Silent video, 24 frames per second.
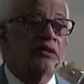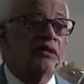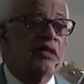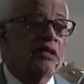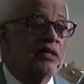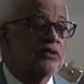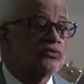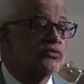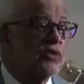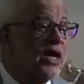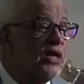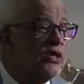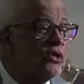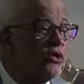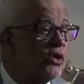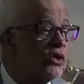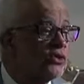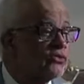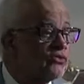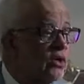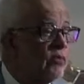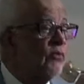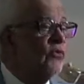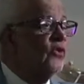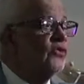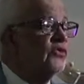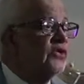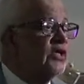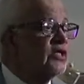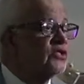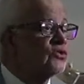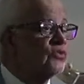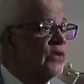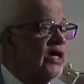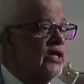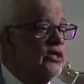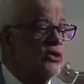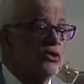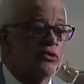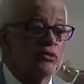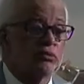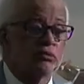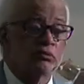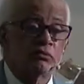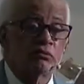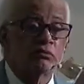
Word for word: tiene sueño y todo el mundo tiene sueño.